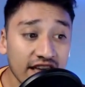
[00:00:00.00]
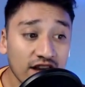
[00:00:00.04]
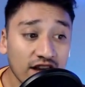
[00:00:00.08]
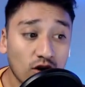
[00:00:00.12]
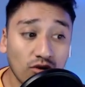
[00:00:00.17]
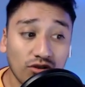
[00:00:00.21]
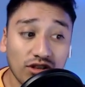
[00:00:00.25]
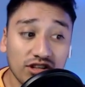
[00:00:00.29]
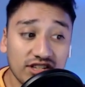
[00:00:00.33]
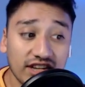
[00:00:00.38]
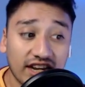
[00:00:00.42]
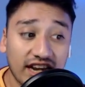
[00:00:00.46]

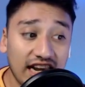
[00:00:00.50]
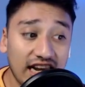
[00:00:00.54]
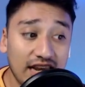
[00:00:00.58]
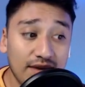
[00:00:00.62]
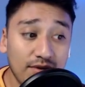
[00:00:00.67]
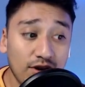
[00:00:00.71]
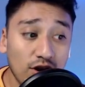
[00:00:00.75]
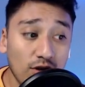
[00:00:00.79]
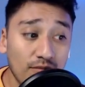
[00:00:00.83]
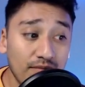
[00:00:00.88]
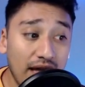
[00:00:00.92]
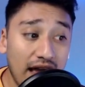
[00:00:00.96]
con
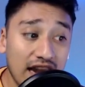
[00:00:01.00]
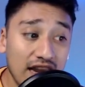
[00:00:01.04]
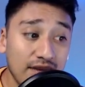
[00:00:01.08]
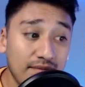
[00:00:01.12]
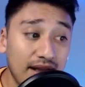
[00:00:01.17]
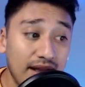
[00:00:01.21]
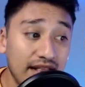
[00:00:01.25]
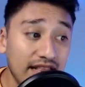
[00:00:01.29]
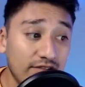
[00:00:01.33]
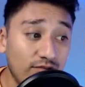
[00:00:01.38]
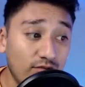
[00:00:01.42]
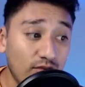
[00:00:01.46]
desequilibrio a
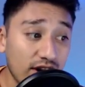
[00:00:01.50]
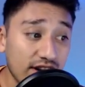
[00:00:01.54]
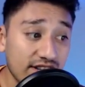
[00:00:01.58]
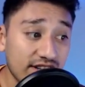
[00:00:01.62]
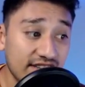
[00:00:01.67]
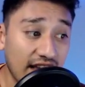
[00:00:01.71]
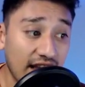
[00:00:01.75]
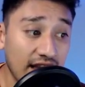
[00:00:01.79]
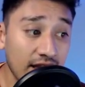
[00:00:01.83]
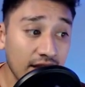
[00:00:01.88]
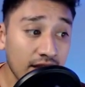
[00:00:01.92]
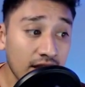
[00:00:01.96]
nivel de
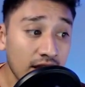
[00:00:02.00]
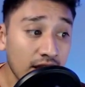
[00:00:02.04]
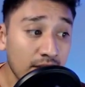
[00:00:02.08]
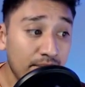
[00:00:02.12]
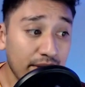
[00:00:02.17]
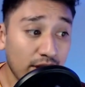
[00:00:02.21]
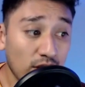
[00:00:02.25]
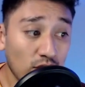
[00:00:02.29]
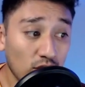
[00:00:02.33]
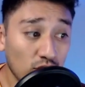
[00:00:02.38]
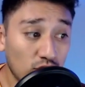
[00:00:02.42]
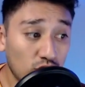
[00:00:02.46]
fuerza,
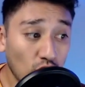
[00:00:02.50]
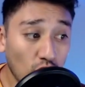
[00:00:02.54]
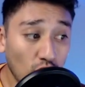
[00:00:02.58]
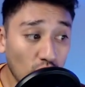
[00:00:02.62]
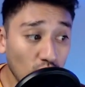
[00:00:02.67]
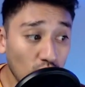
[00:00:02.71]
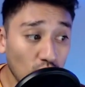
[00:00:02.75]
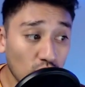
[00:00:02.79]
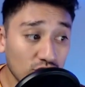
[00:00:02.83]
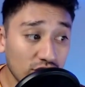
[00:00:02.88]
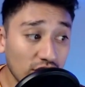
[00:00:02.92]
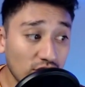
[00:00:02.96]
pero
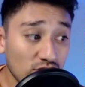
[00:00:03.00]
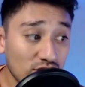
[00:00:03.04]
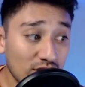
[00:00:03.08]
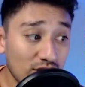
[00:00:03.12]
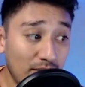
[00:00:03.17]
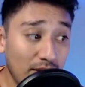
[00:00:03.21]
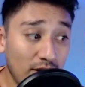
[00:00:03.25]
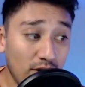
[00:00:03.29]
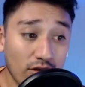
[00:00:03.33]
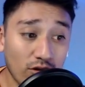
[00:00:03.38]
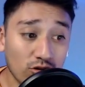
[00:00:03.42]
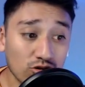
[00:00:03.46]
todos los datos
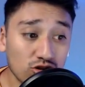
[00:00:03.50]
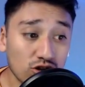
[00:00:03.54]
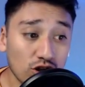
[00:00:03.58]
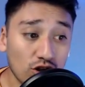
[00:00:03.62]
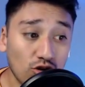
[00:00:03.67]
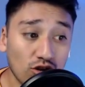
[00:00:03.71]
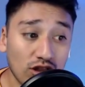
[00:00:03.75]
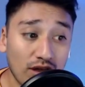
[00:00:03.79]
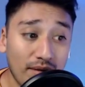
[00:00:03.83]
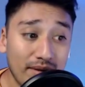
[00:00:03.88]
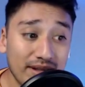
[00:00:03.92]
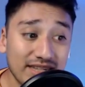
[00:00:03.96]
evaluados
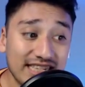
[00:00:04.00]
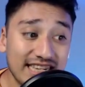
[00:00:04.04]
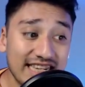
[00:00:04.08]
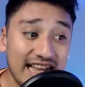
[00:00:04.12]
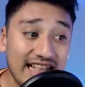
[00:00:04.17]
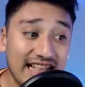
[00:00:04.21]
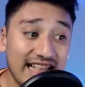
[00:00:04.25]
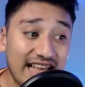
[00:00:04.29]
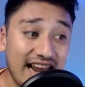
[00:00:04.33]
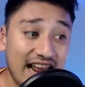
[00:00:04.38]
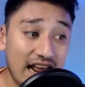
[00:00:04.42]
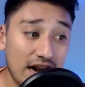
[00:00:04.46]
no daban
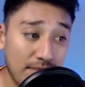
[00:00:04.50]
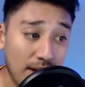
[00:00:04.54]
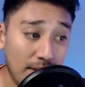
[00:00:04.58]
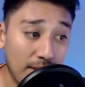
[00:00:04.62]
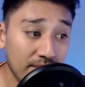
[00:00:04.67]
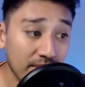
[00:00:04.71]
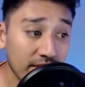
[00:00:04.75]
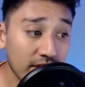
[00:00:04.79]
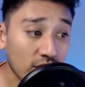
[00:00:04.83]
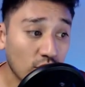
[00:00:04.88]
señal de alarma.